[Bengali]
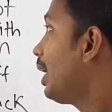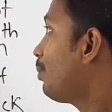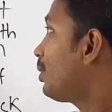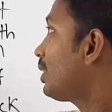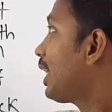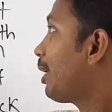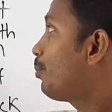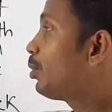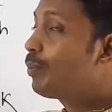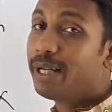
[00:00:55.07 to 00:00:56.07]
এবং তার
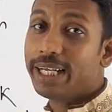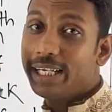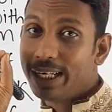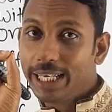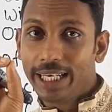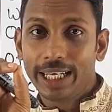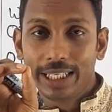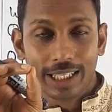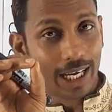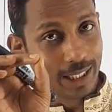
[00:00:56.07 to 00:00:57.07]
পূর্বে কি
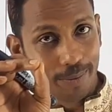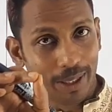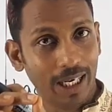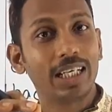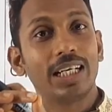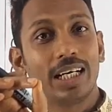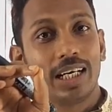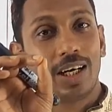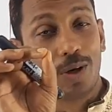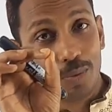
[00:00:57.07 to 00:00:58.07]
থাকতে পারে
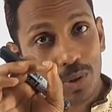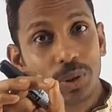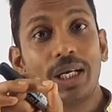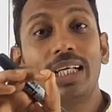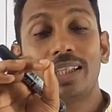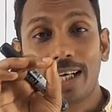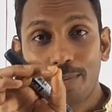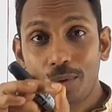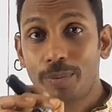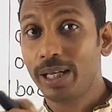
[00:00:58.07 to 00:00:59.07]
অবশ্যই তার
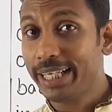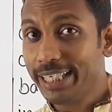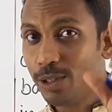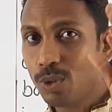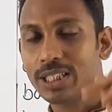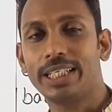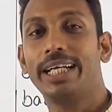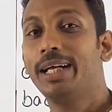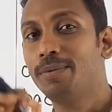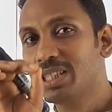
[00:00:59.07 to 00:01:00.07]
পূর্বে ইউ আছে
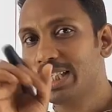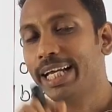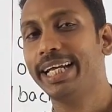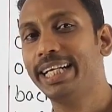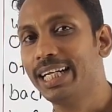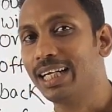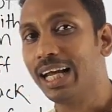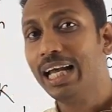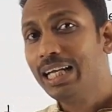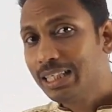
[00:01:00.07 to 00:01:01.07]
এবং সেটা হিডেন
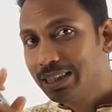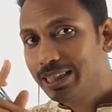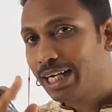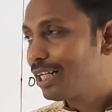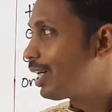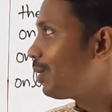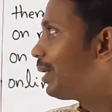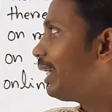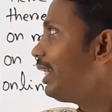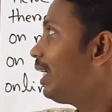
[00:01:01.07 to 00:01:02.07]
যার
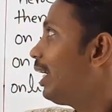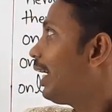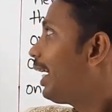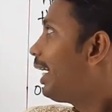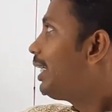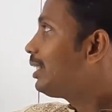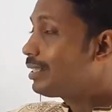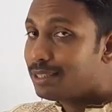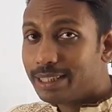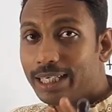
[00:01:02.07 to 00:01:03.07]
কারণেই এই
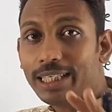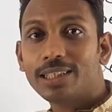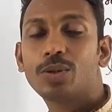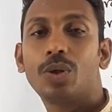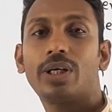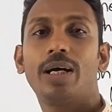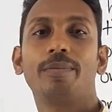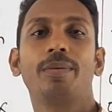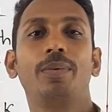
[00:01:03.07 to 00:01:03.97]
সেন্টেন্সগুলোকে আমরা